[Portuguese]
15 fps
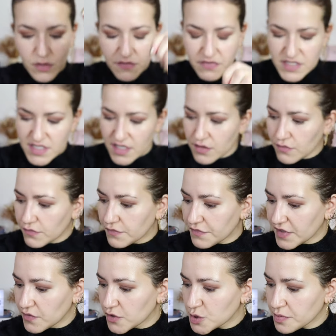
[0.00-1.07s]
quando fiz aqui o
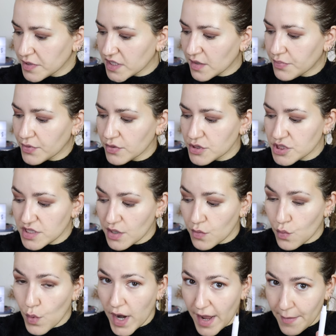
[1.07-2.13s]
vídeo a experimentar produtos da
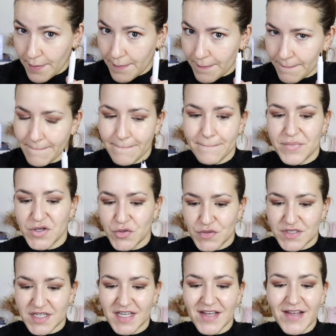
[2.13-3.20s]
Ram
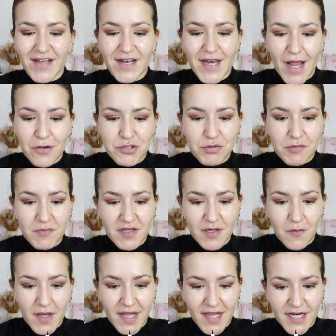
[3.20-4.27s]
Beauty, não experimentei
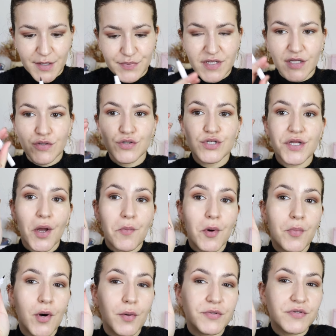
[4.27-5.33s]
o eyeliner, portanto hoje é uma
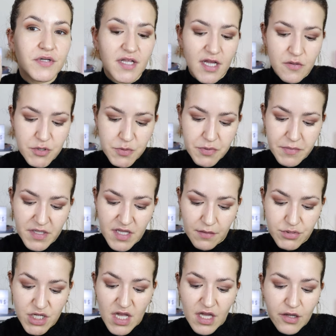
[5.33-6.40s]
boa oportunidade para
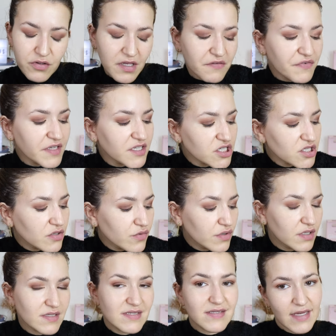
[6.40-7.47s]
experimentarmos. Eu tenho feito este
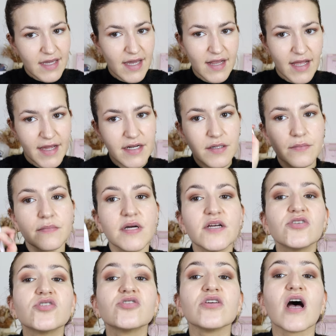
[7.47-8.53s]
look sem eyeliner,
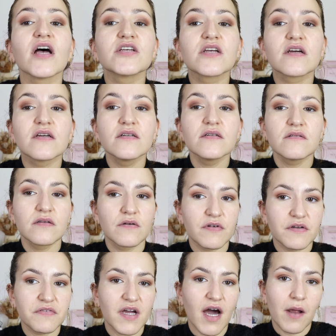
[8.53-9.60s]
mas acho que não
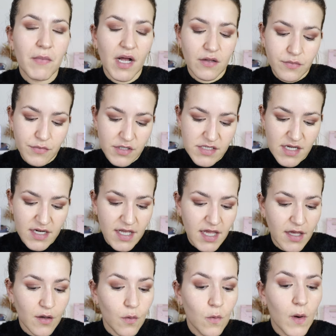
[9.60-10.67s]
vai ficar mal utilizar
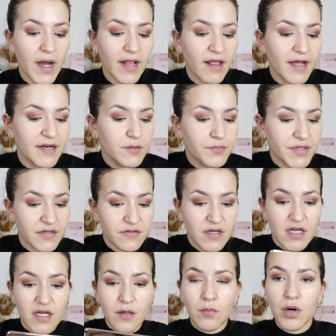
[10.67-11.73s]
aqui um eyeliner preto.
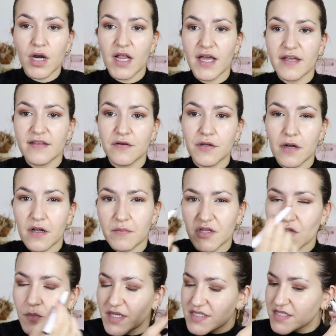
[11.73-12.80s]
Bora lá então, eu
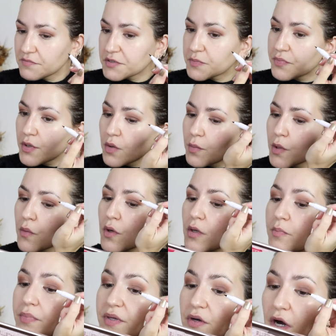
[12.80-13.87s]
normalmente começo sempre pelo meu olho
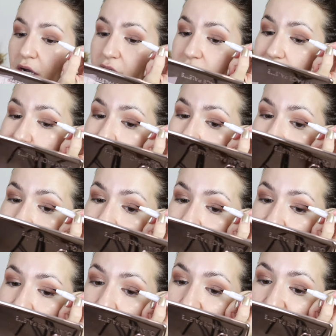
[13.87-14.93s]
pior e
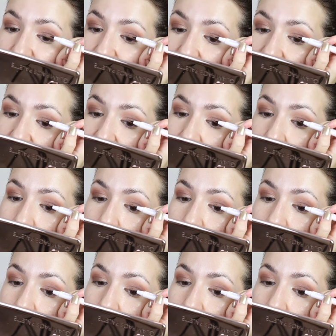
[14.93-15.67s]
vamos ver